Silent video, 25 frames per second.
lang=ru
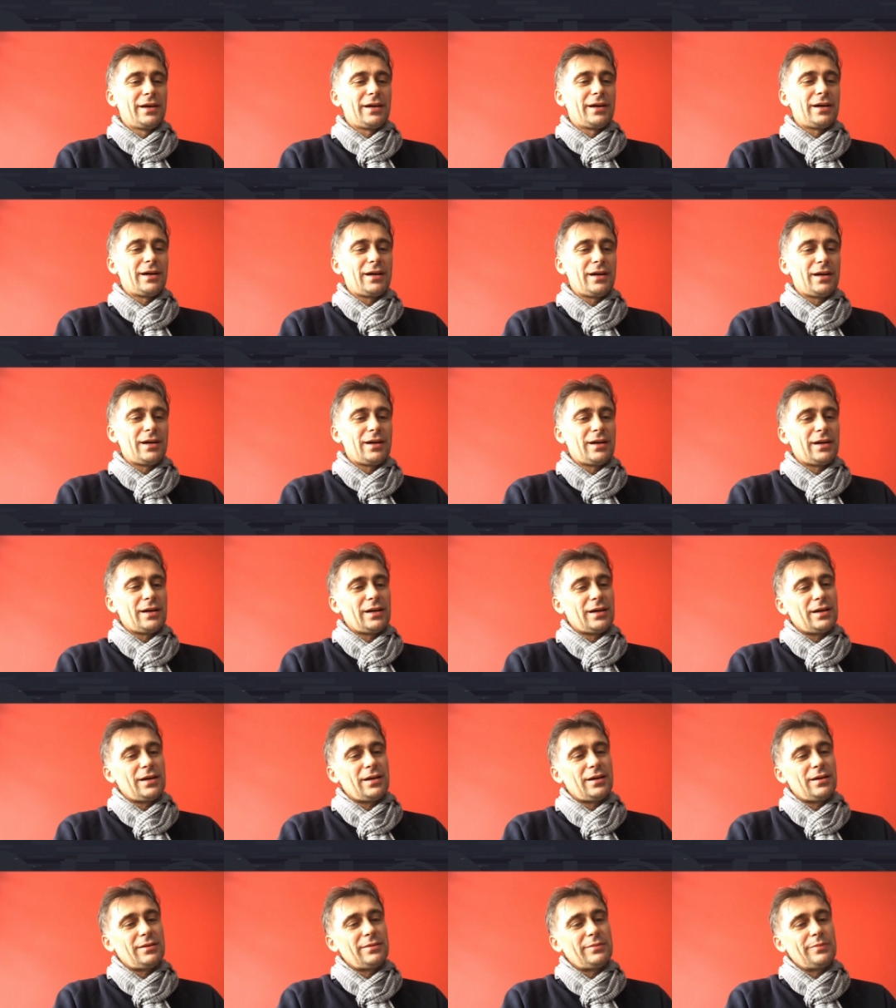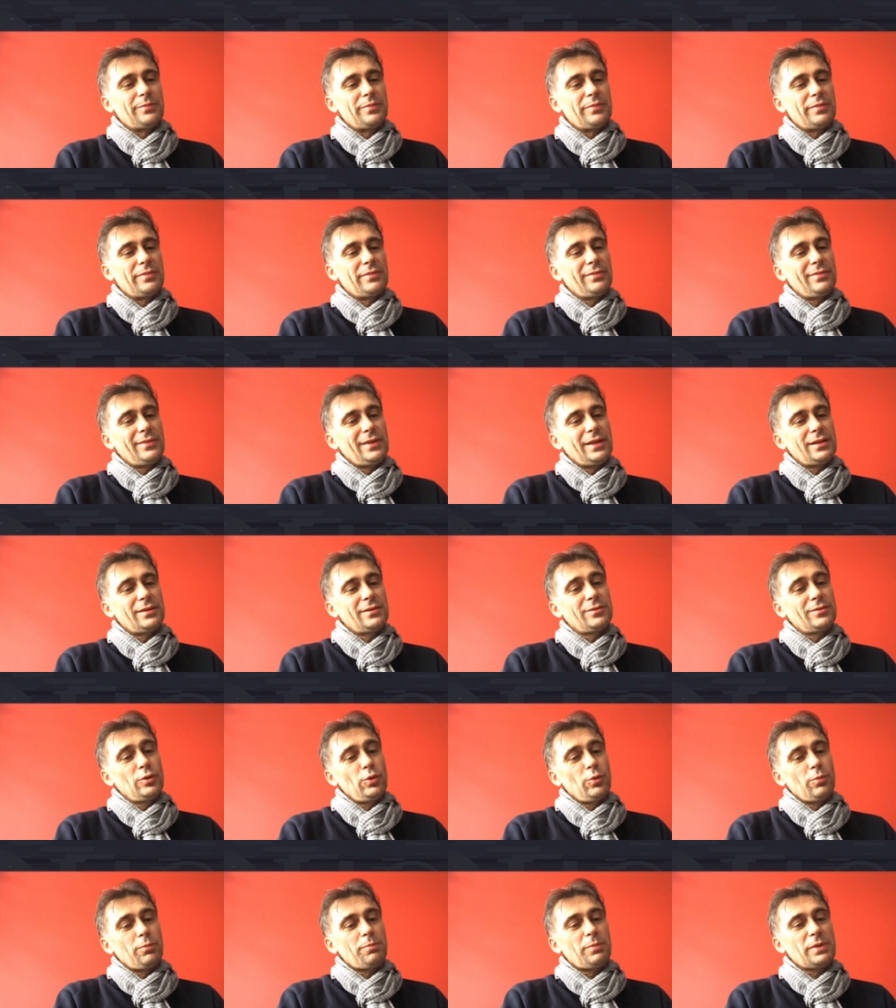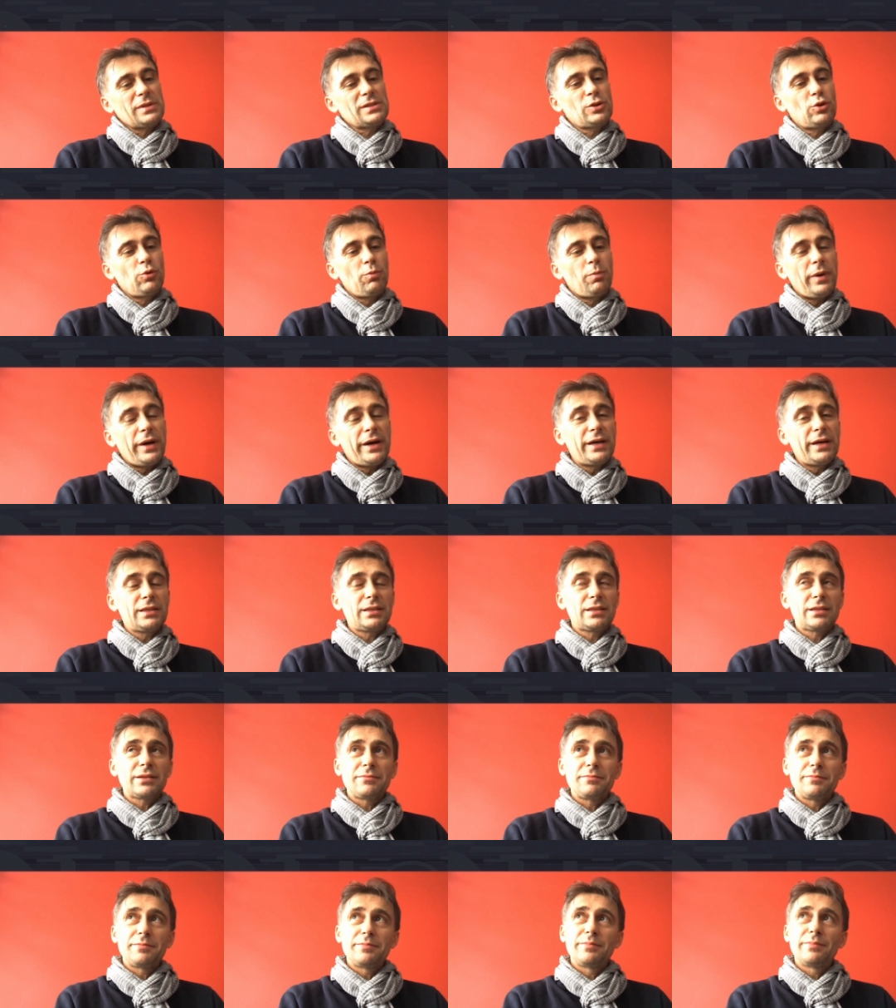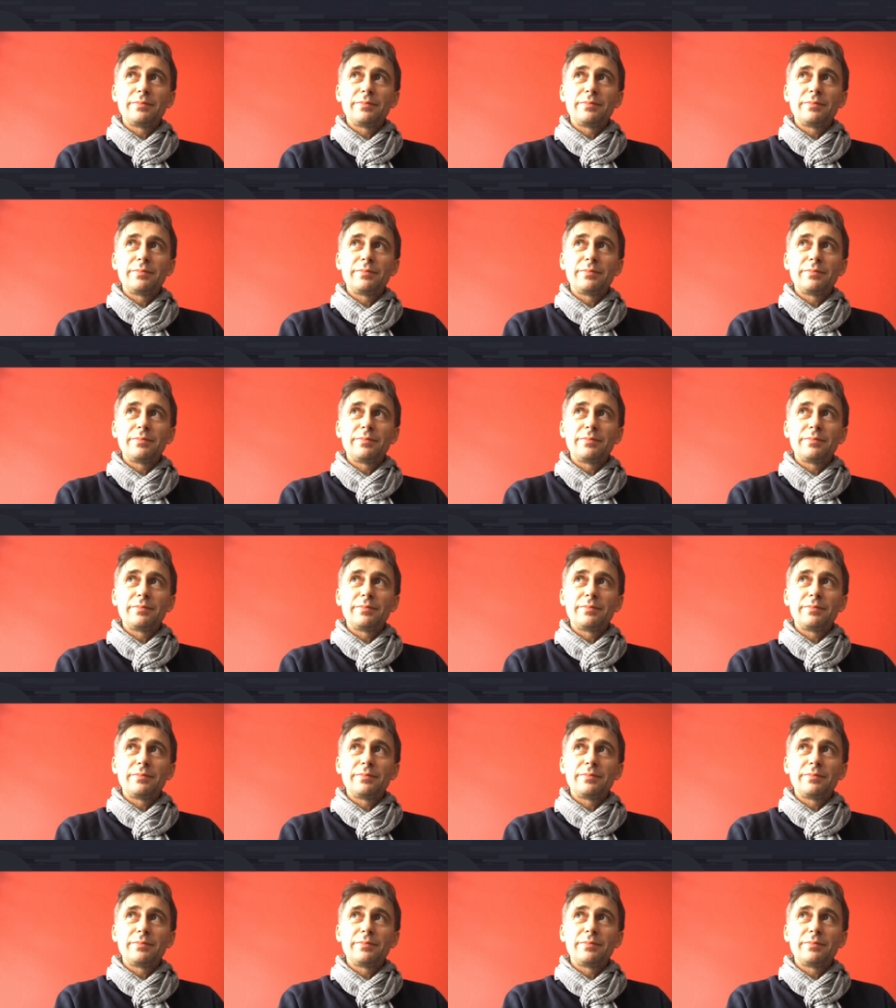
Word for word: э, ну, поступает